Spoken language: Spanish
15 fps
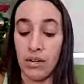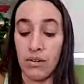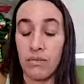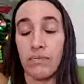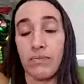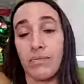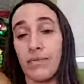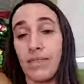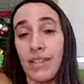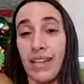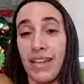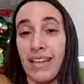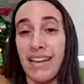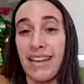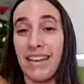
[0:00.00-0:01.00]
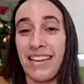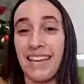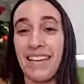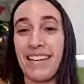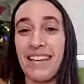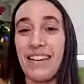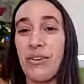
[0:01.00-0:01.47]
bueno,
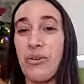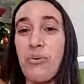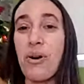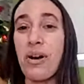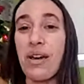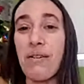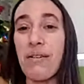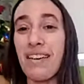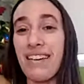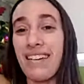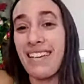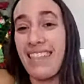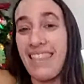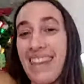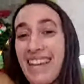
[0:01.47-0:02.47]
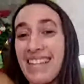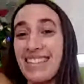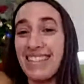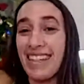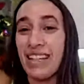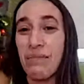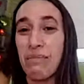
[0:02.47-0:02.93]
eh, hubo que ver
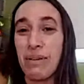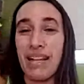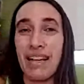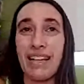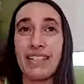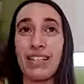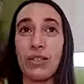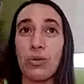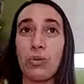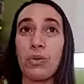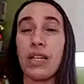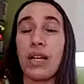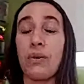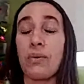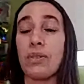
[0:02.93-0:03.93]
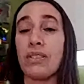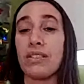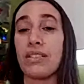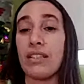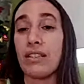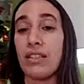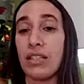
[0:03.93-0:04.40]
qué hacer para que ellas tuvieran
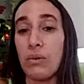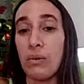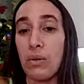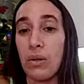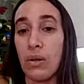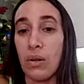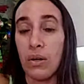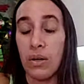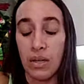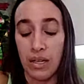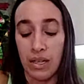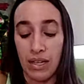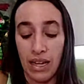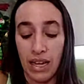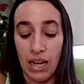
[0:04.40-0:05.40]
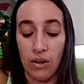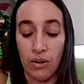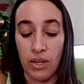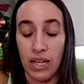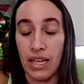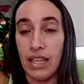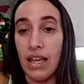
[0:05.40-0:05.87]
un incentivo
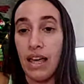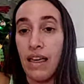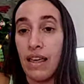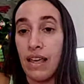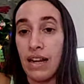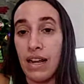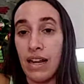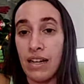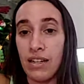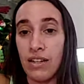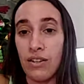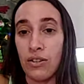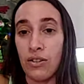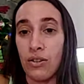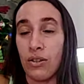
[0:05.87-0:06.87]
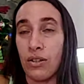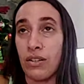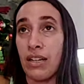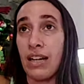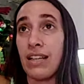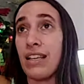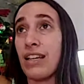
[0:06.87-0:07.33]
en lo que quedaba del año.
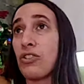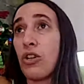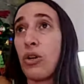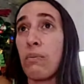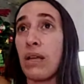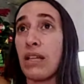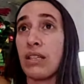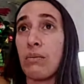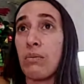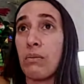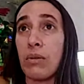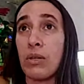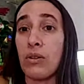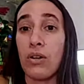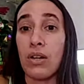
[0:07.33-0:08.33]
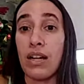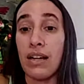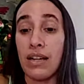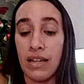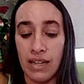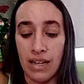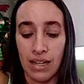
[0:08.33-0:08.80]
En realidad yo lo planteé primero con
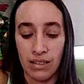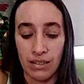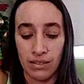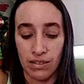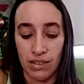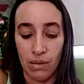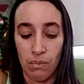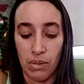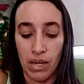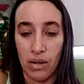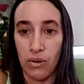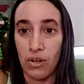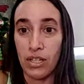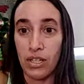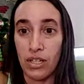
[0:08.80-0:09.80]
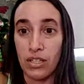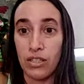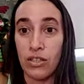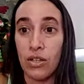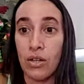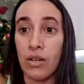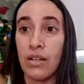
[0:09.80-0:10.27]
las nenas, siempre hago
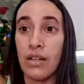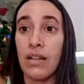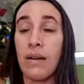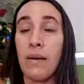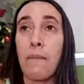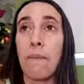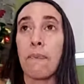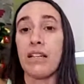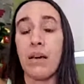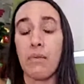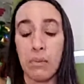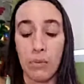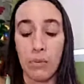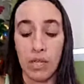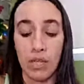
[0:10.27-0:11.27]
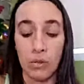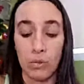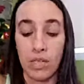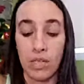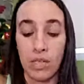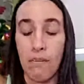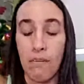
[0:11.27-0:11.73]
eso, y las vi
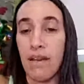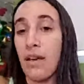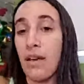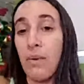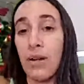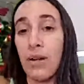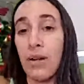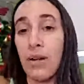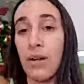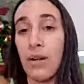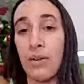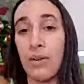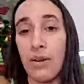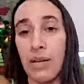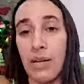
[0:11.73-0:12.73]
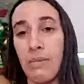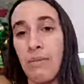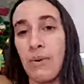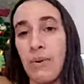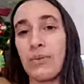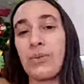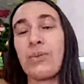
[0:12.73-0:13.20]
muy entusiasmadas y bueno,
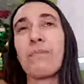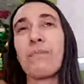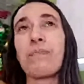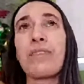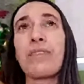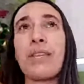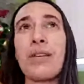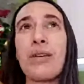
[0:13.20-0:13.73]
armamos un,